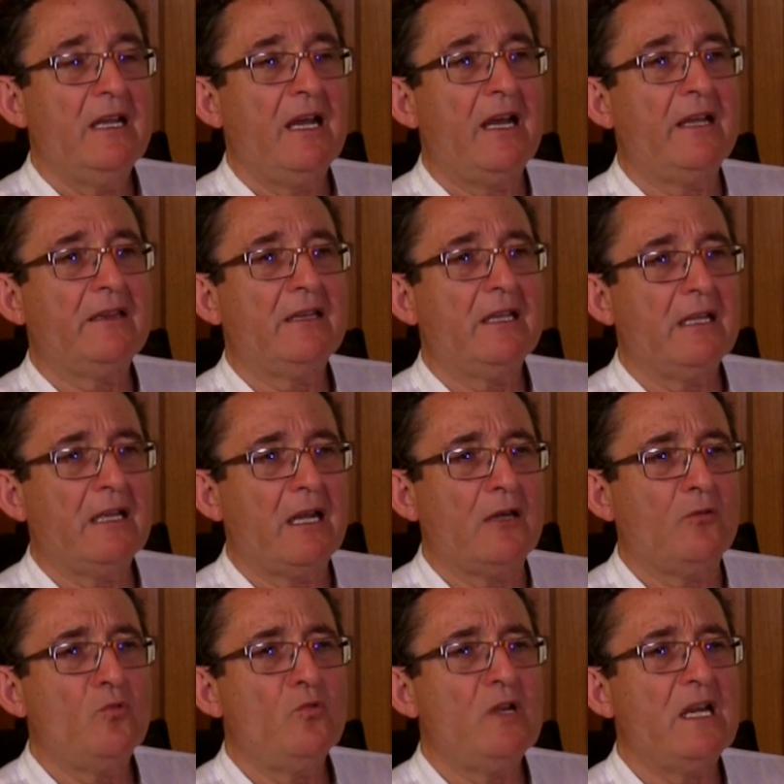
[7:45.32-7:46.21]
hace
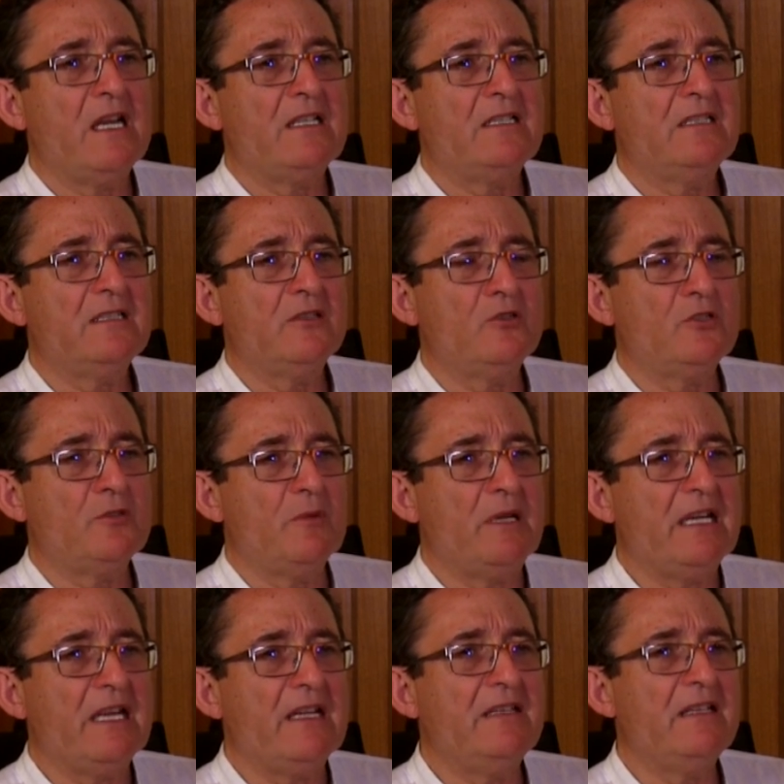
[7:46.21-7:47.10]
algunas, José
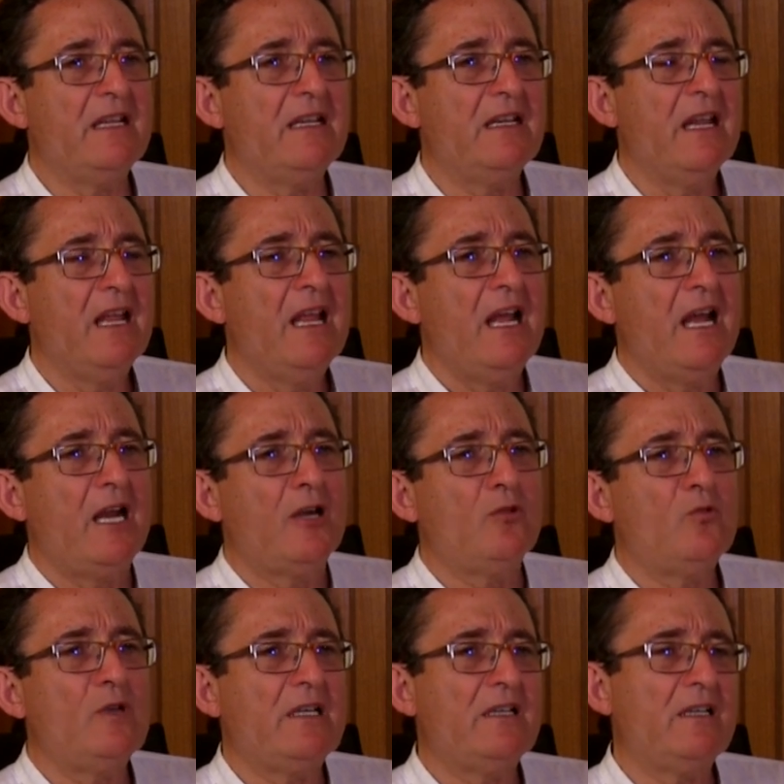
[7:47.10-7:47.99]
María Aznar,
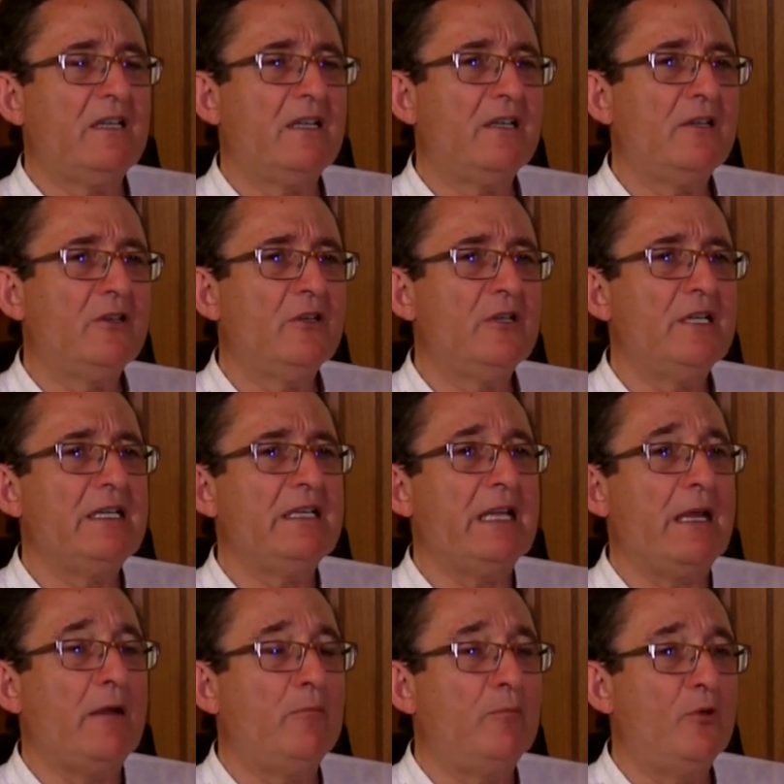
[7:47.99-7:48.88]
algunas declaraciones
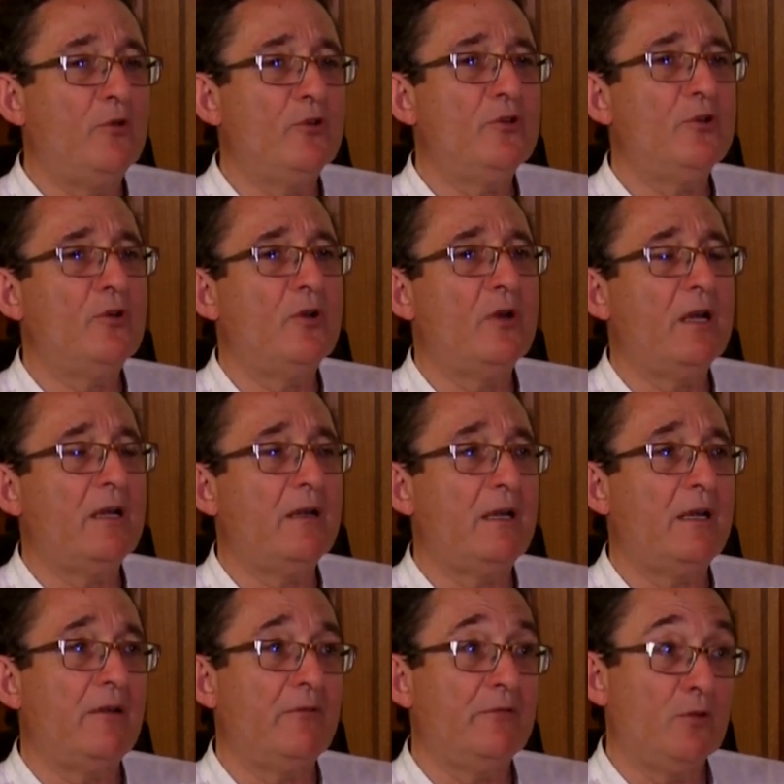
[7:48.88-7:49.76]
de apoyo a
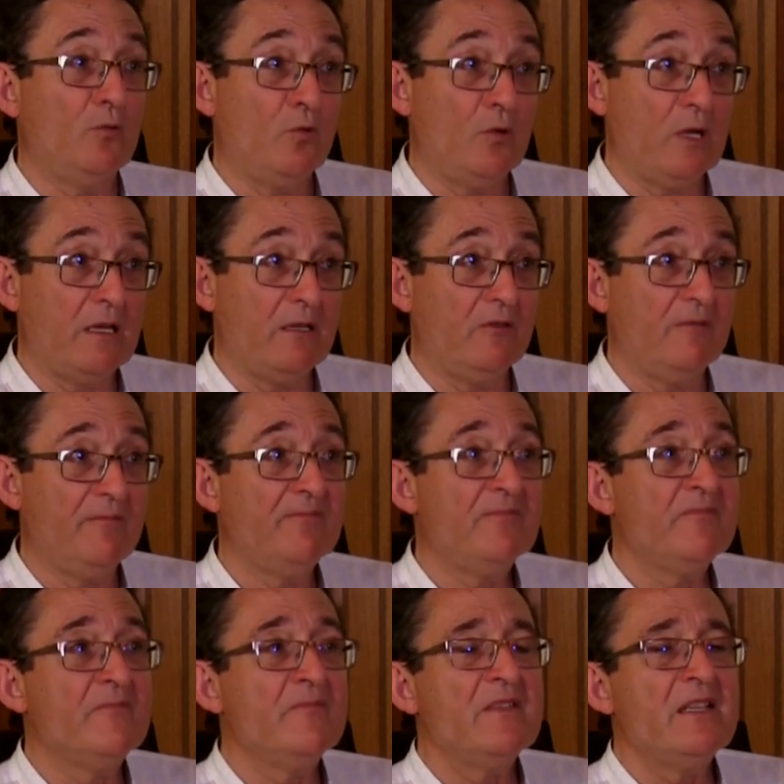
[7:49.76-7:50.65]
la figura. ¿no?
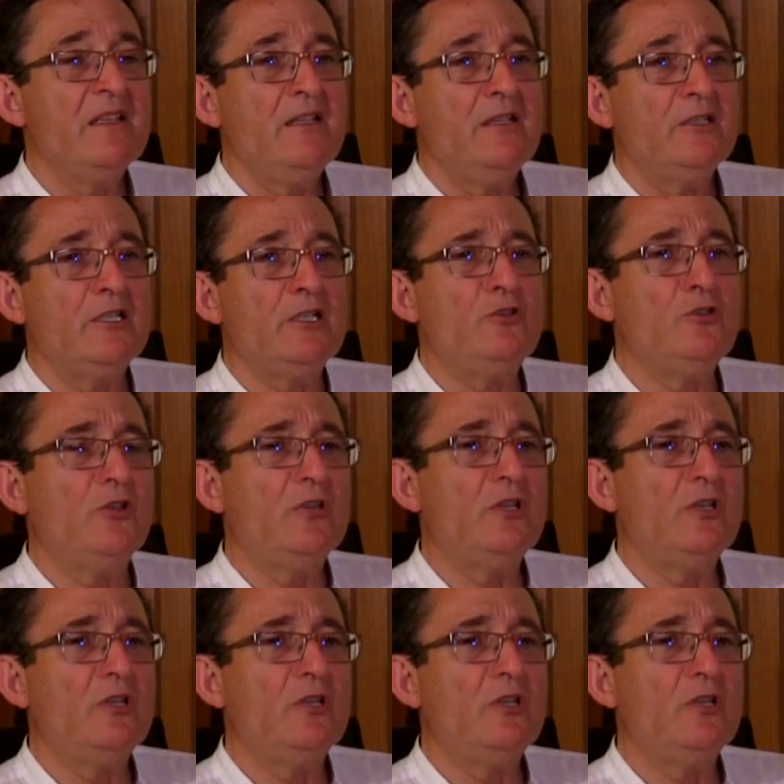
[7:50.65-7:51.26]
o sea